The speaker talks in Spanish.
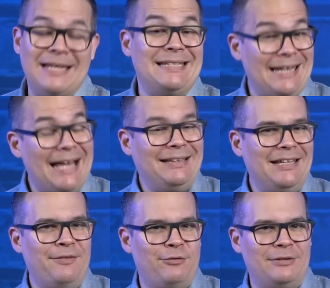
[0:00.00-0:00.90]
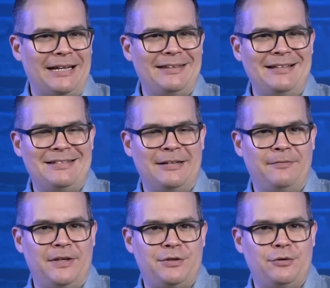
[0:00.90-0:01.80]
sin antes disfrutar del
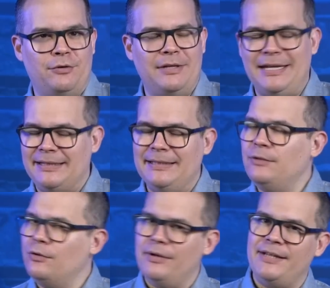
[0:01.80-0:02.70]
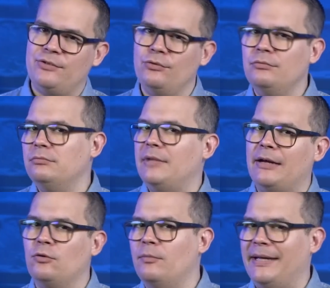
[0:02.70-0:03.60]
servicio. Y este no es un
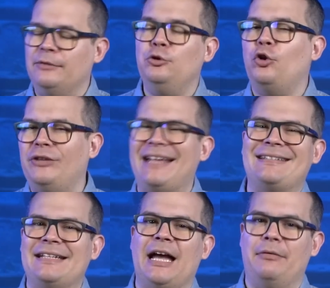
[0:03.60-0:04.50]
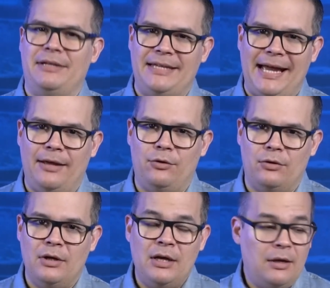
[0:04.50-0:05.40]
argumento
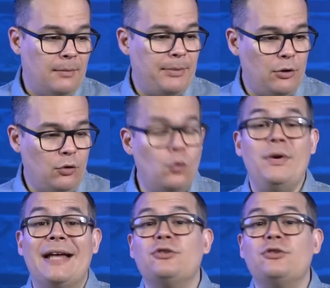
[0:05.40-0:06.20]
descabellado, pero una